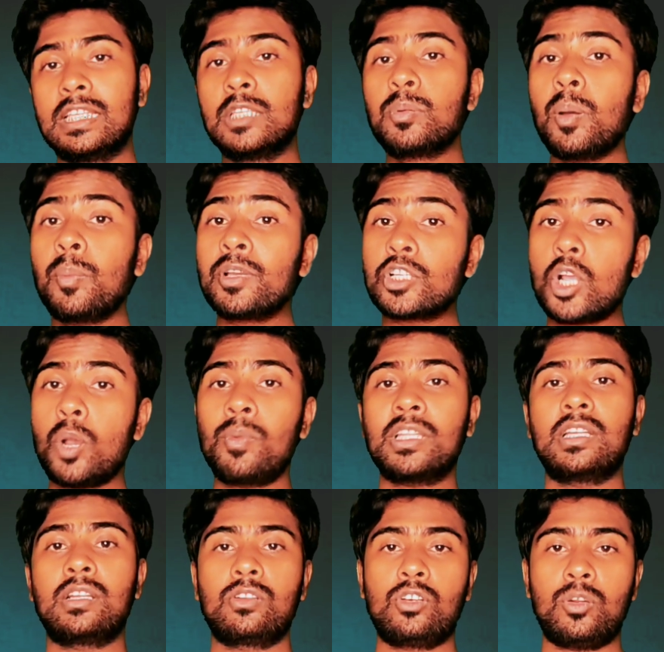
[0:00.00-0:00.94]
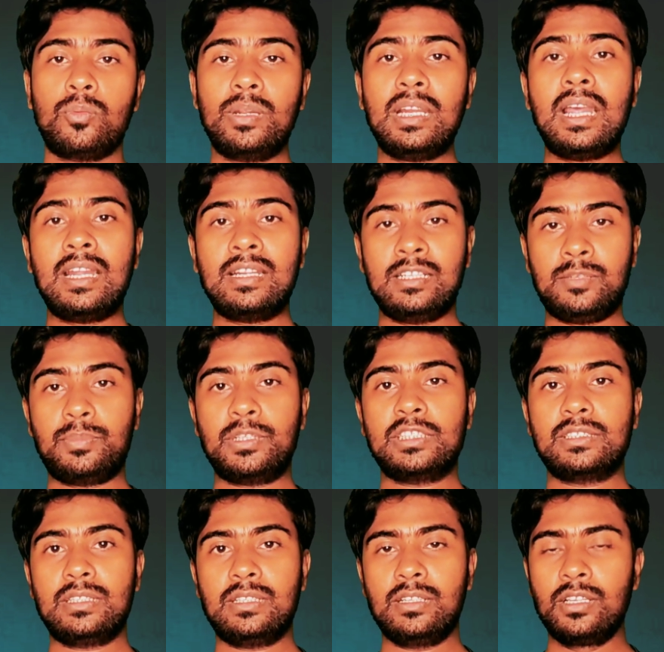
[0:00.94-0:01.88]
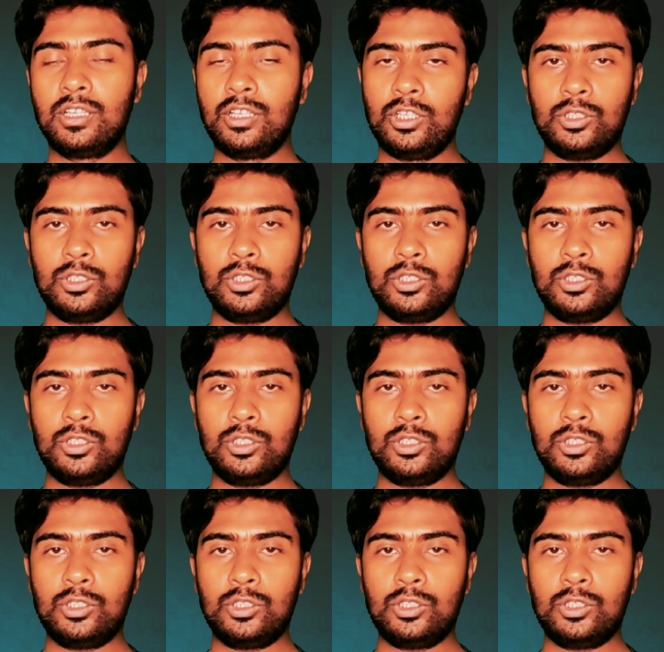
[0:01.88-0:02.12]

কিভাবে সমাধান করবেন হান্ড্রেড পারসেন্ট